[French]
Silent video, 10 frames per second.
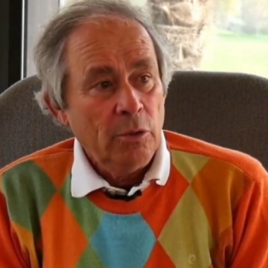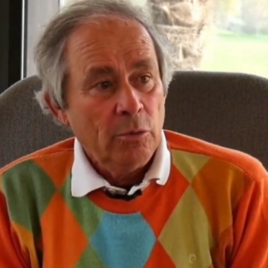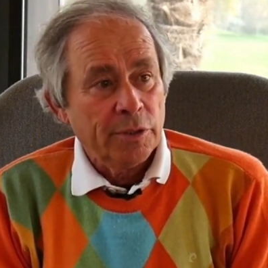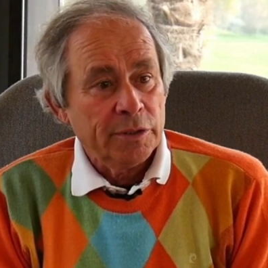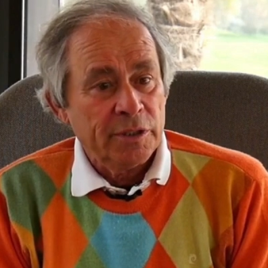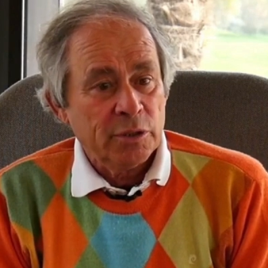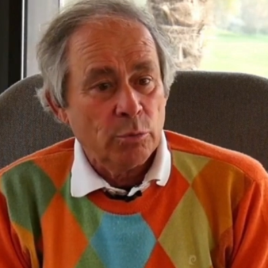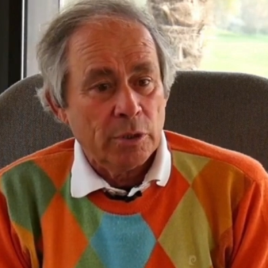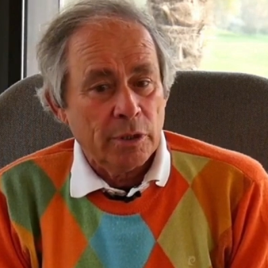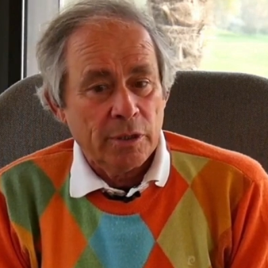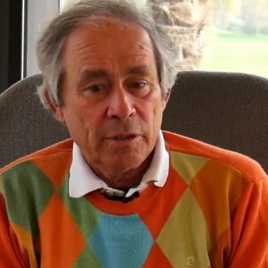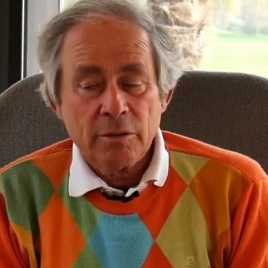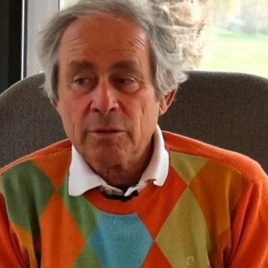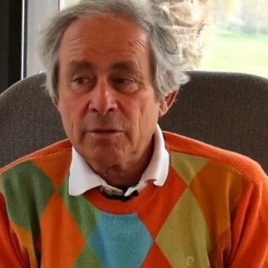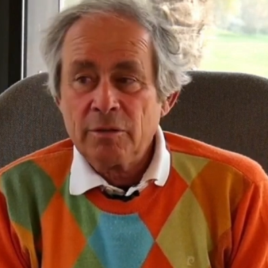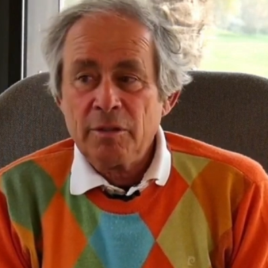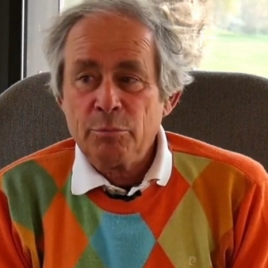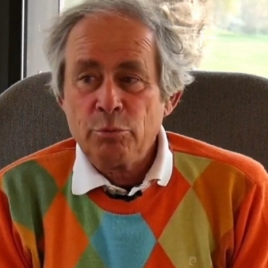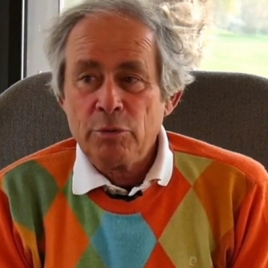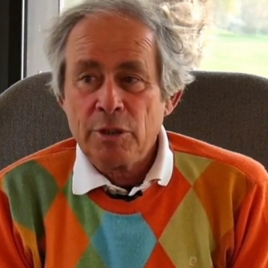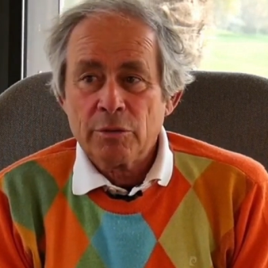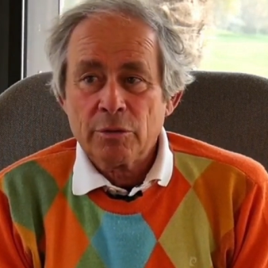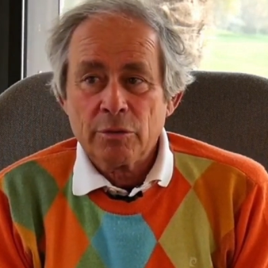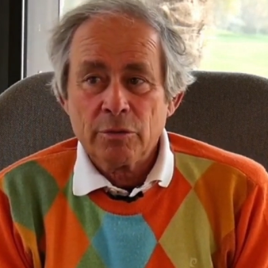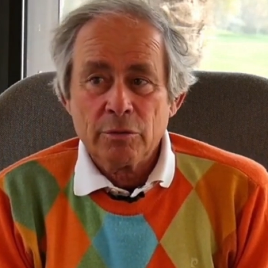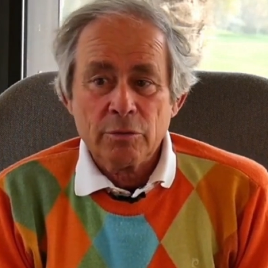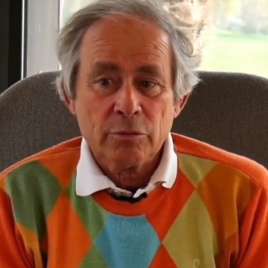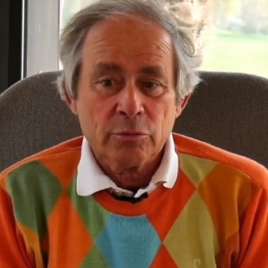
on a discuté, euh, et puis euh,